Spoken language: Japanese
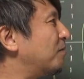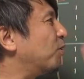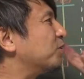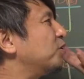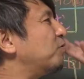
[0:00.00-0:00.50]

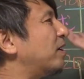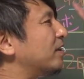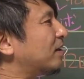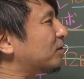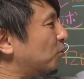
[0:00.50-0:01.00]
もう言われ
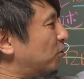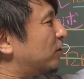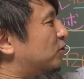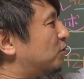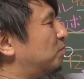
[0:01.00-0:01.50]
た通
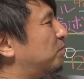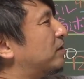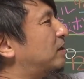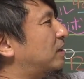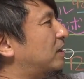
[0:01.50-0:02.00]
り順
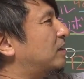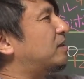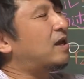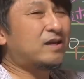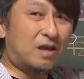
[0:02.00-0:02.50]
番に言っ
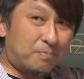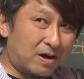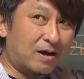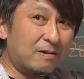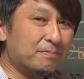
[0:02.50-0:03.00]
ていけ
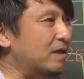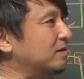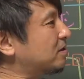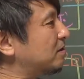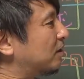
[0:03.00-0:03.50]
ば
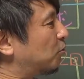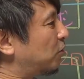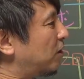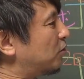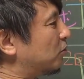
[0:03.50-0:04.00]
点数が
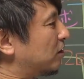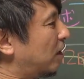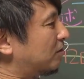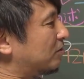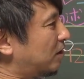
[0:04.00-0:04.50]
取れるように
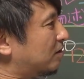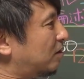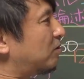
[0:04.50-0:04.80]
なるんだって